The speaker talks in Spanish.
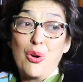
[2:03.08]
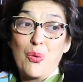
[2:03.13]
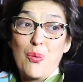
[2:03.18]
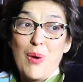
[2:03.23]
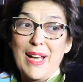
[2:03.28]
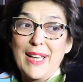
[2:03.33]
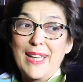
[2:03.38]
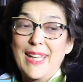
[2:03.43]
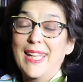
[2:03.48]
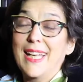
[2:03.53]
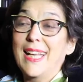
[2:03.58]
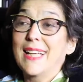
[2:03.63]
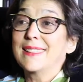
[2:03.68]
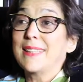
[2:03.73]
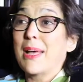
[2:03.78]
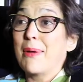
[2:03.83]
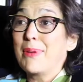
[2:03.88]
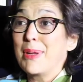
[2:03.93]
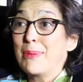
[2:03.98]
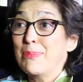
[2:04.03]
cualquiera
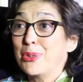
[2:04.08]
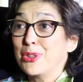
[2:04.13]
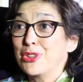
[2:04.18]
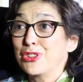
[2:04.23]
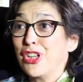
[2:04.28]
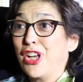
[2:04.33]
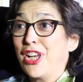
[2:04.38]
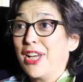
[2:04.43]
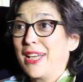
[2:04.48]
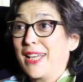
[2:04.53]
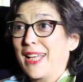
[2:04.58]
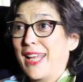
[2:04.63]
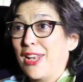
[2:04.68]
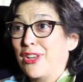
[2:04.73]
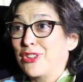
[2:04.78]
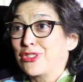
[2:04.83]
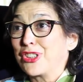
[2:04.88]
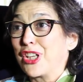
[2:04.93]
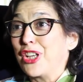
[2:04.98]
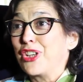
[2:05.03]
sabemos que
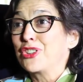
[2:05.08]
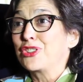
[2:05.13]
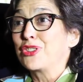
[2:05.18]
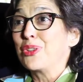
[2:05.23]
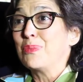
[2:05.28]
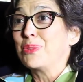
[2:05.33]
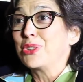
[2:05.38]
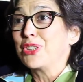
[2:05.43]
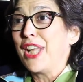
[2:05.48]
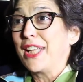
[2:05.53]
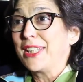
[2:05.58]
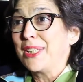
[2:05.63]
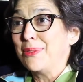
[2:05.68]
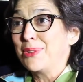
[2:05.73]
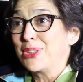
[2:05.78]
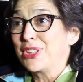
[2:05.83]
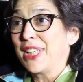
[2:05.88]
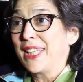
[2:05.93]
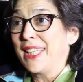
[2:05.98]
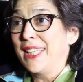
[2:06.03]
los que no somos
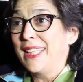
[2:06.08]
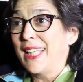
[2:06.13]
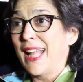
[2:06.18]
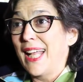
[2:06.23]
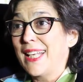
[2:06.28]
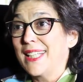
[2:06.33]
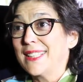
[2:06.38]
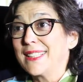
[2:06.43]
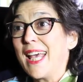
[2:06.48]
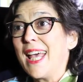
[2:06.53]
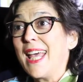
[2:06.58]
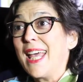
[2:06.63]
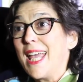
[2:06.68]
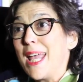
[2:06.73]
nativos digitales